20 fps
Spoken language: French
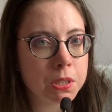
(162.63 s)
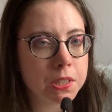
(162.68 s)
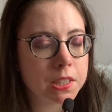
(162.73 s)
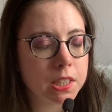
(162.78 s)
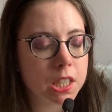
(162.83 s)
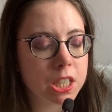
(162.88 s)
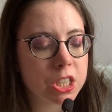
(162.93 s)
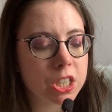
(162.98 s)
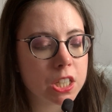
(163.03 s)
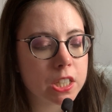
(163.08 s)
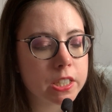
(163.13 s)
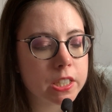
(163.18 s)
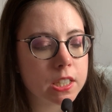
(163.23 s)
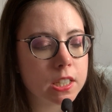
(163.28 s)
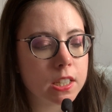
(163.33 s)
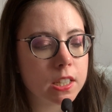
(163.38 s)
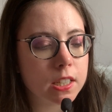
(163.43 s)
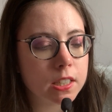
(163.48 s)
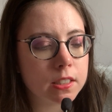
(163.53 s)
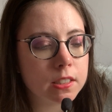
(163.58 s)
j'ai
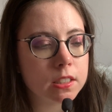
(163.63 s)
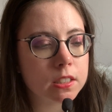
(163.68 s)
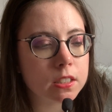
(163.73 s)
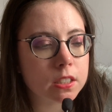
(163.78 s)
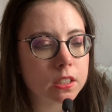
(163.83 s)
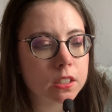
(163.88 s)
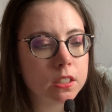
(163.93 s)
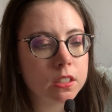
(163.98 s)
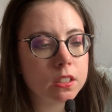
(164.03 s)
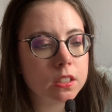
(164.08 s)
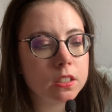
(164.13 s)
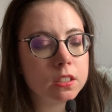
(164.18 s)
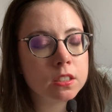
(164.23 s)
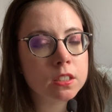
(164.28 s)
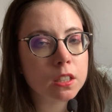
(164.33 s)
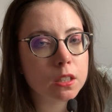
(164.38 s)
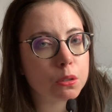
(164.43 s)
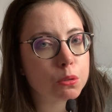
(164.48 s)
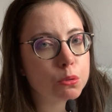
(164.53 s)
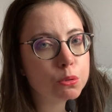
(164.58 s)
téléchargé un extrait et ça a